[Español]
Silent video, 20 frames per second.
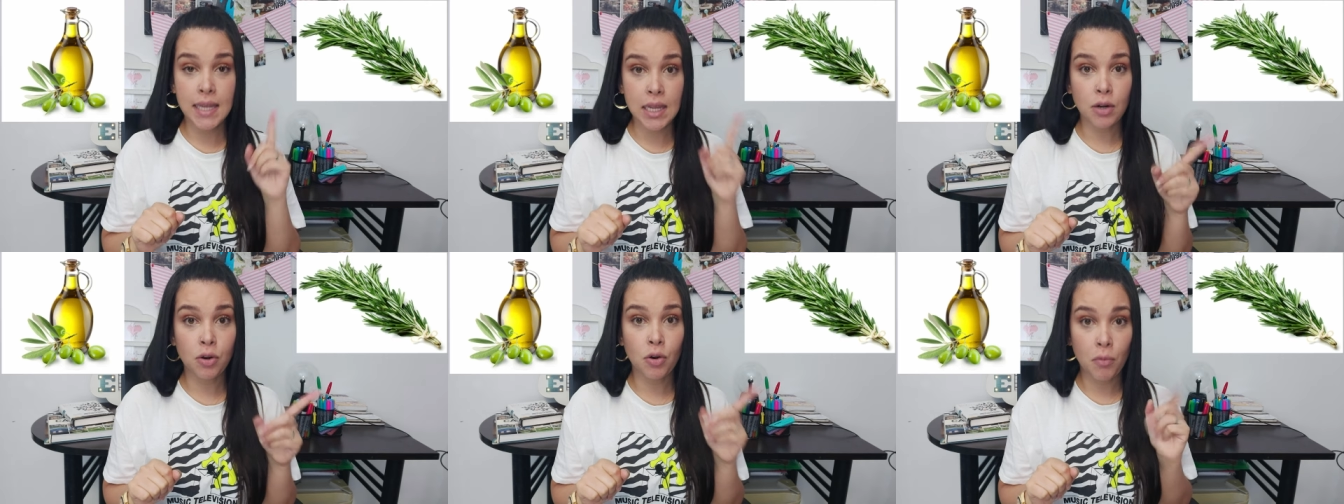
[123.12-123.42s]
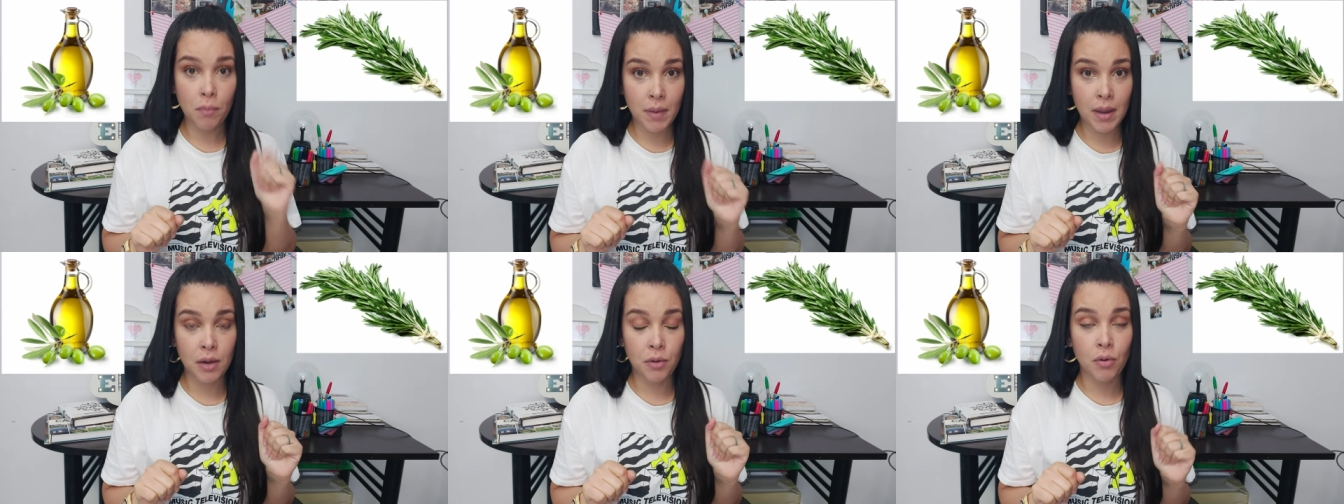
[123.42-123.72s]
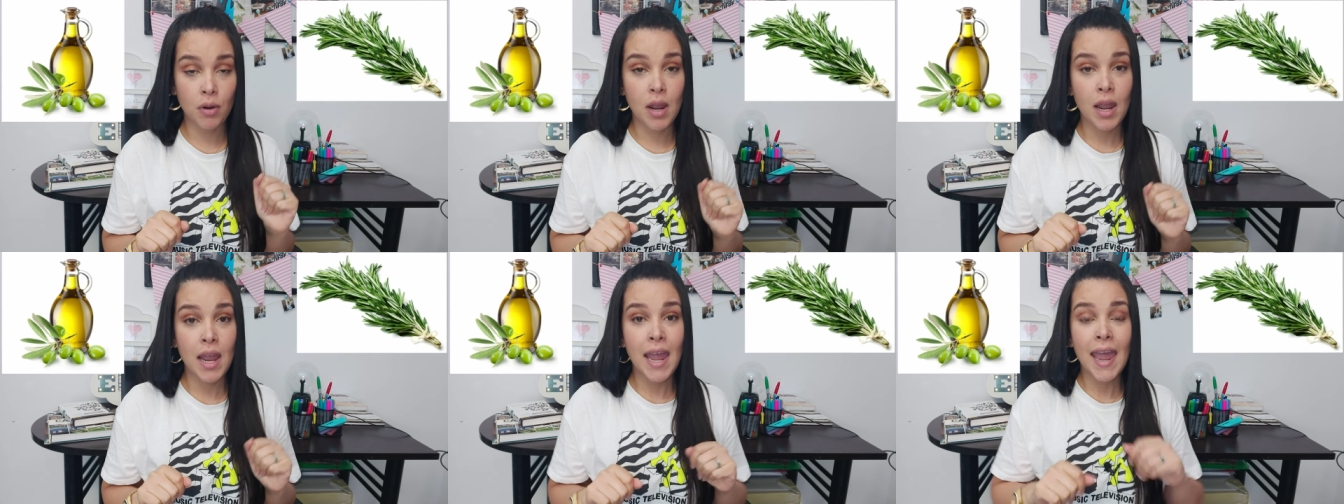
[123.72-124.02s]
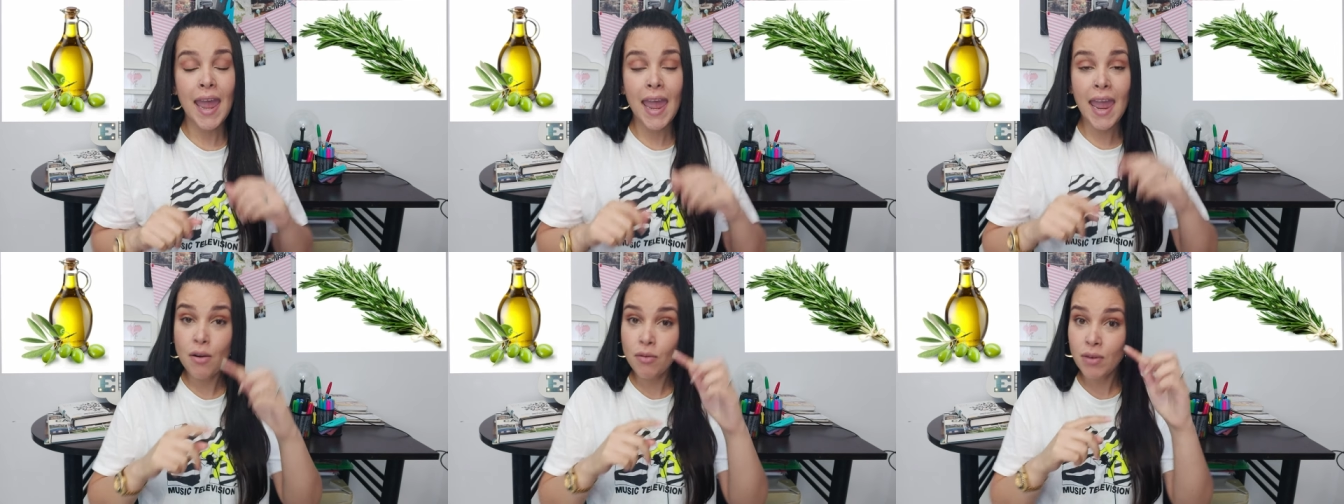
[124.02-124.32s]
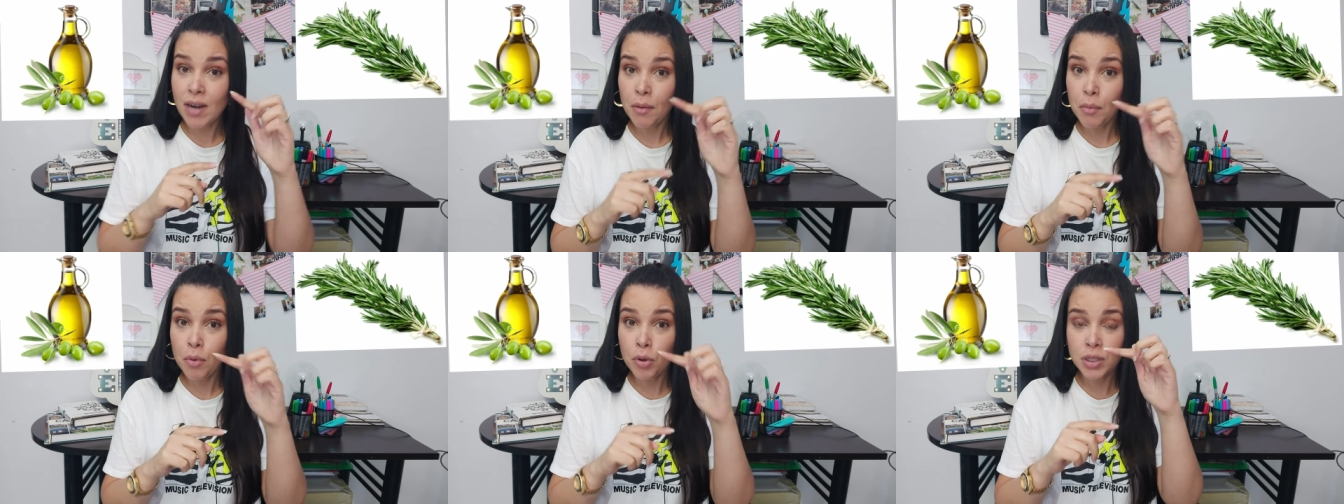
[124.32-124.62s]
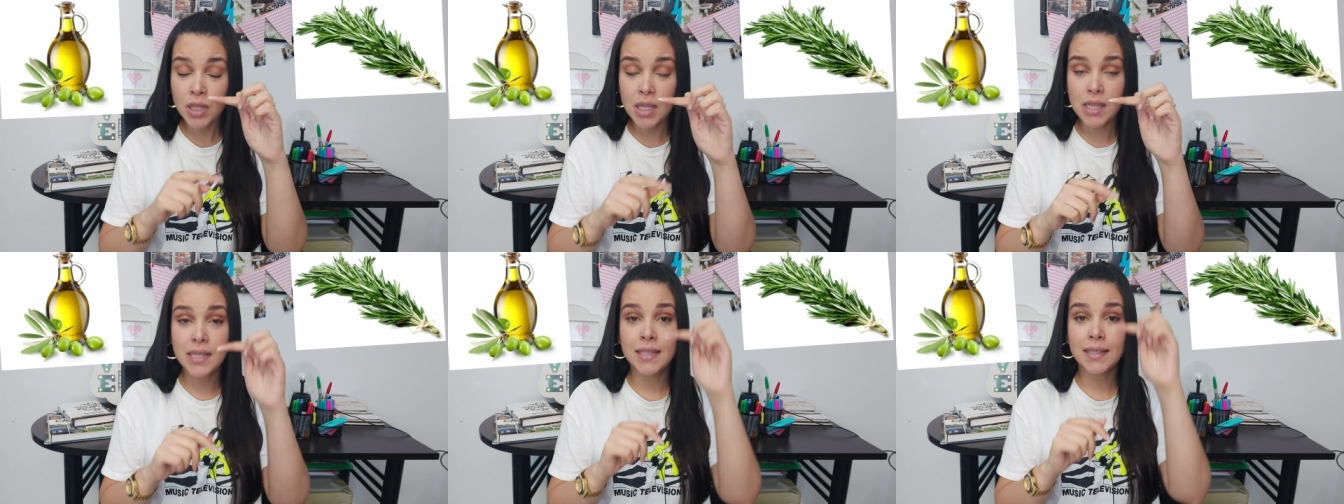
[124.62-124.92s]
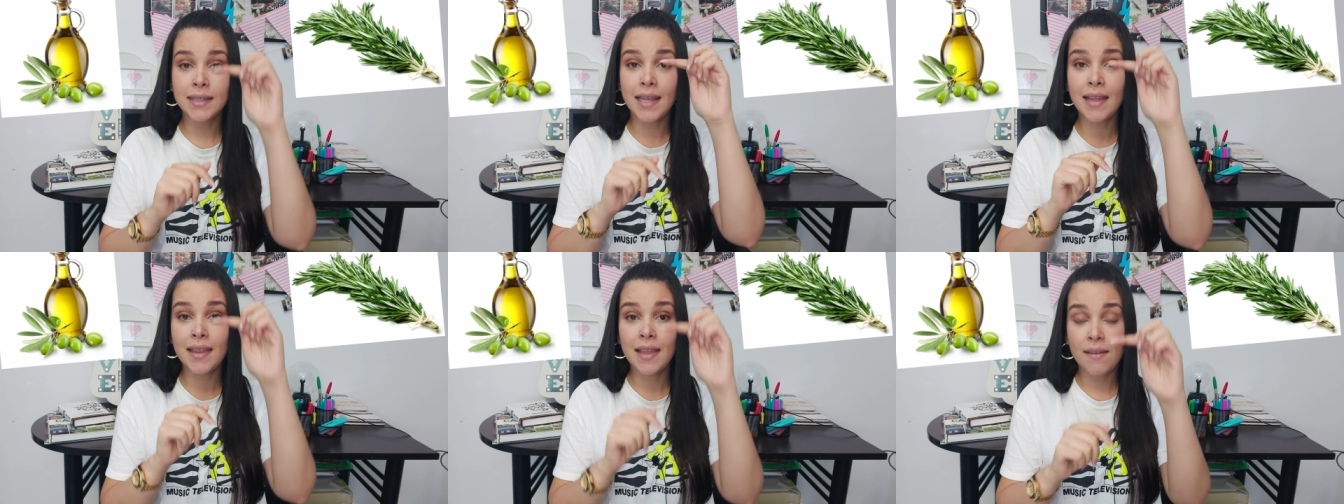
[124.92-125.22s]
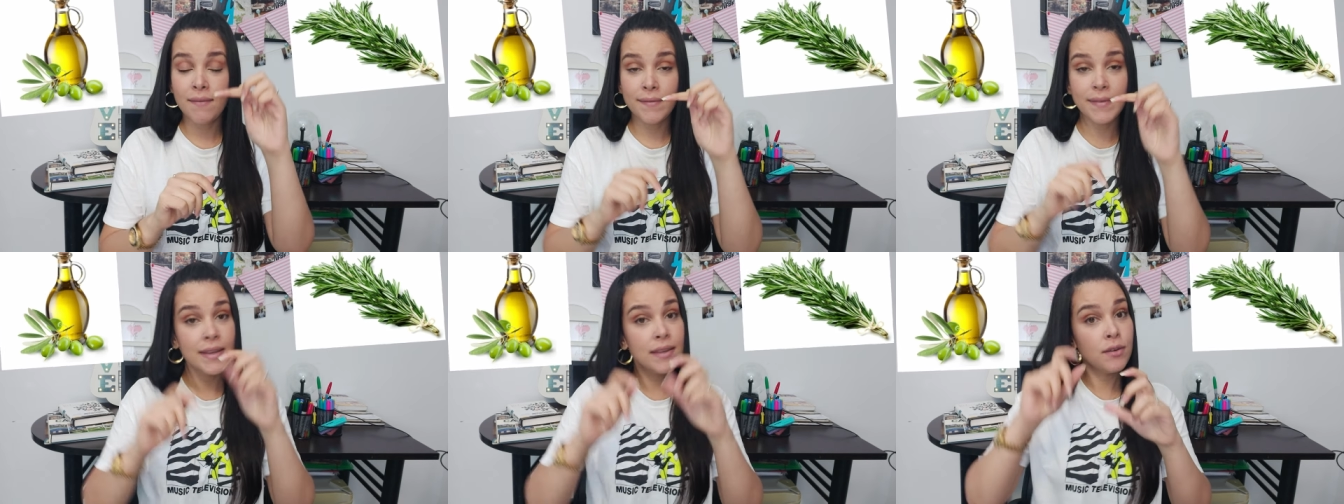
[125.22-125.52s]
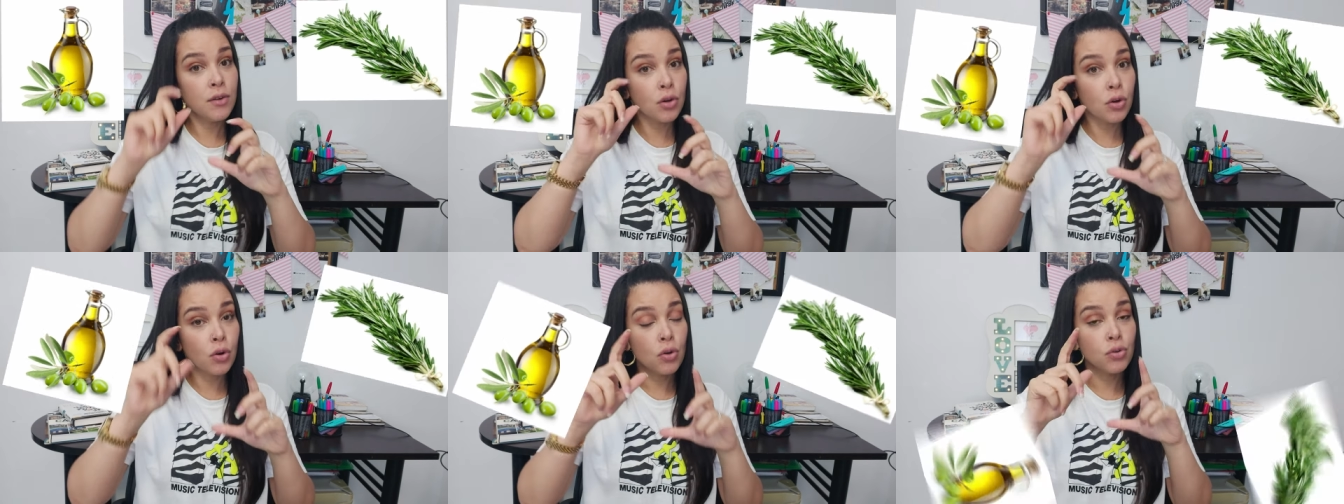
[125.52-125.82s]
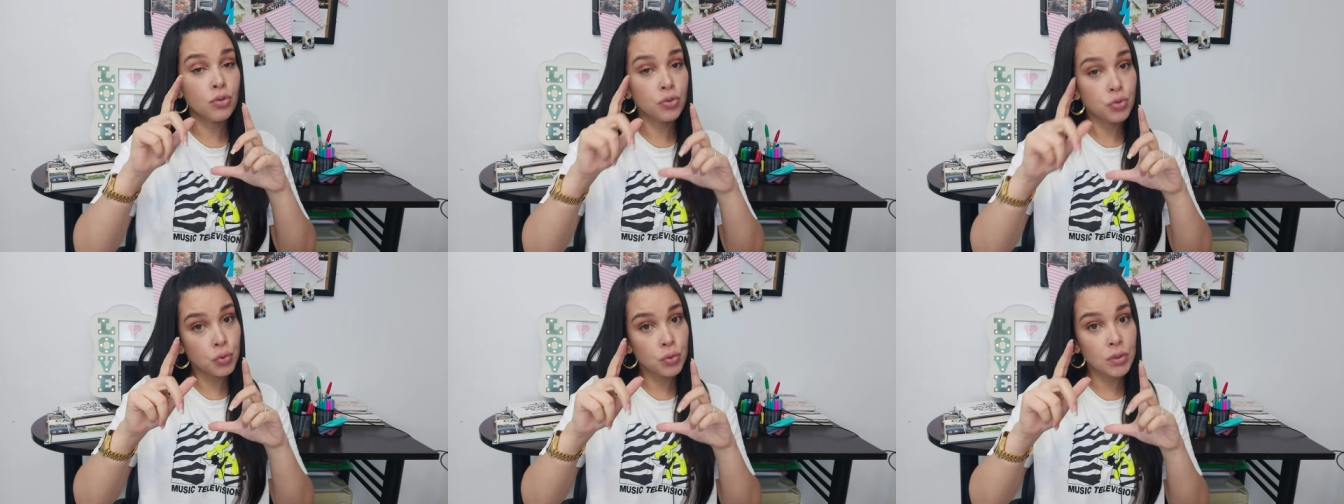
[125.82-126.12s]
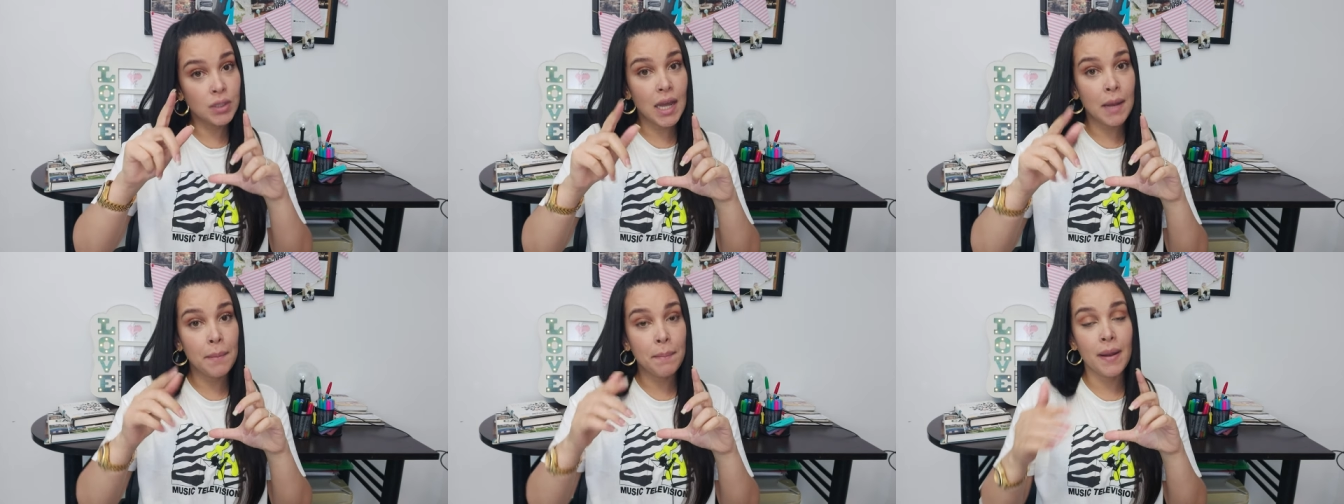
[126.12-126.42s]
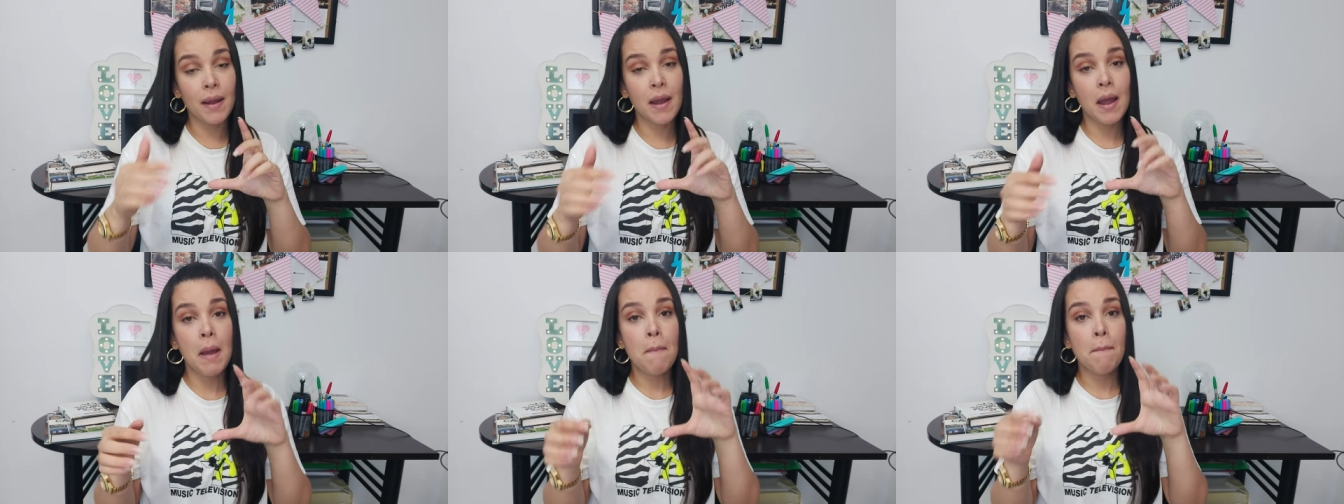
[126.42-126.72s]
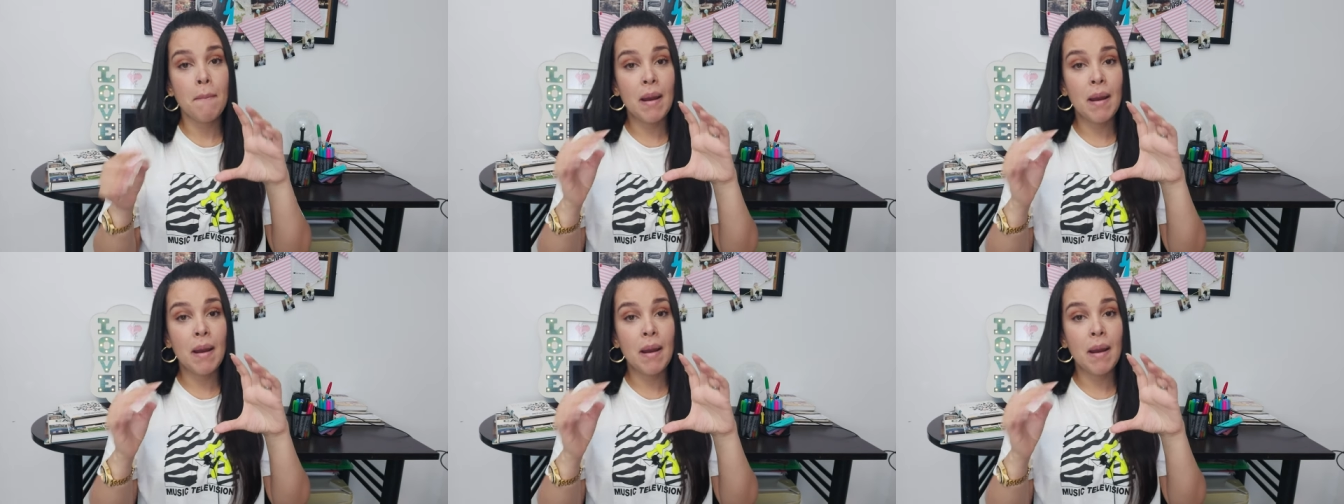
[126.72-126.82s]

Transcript: y romero. En una botellita de vidrio con su tapa